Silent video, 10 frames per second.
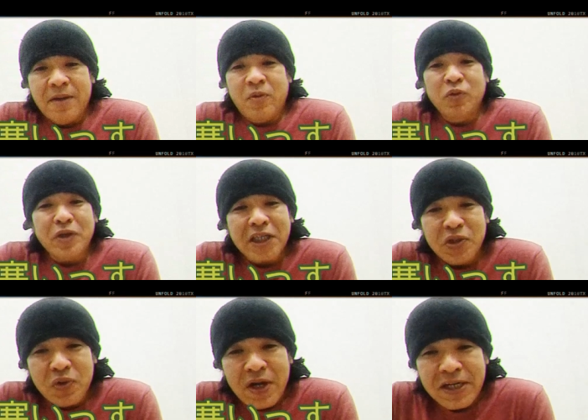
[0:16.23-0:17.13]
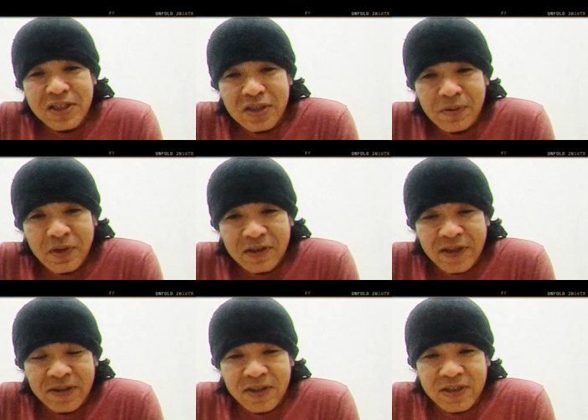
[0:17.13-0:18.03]
本当は昨日話すればよ
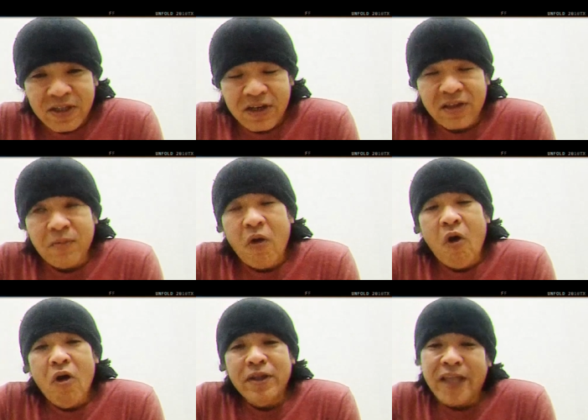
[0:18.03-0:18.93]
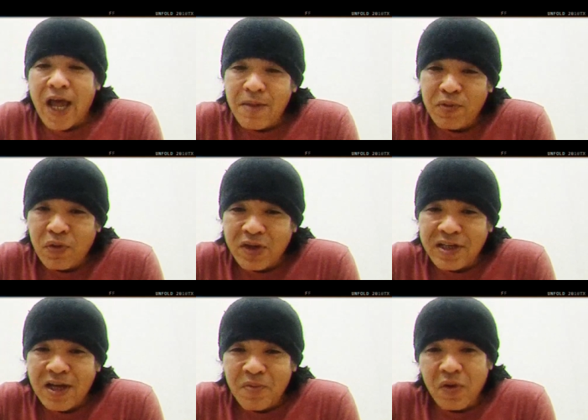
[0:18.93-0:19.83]
かったんですけれども、だいぶ沖
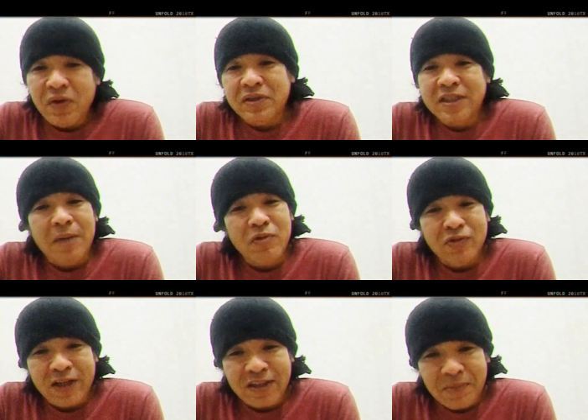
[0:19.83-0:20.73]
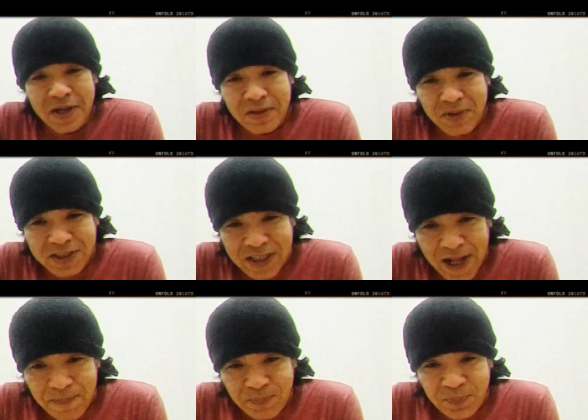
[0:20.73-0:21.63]
縄も寒くなってまいりました。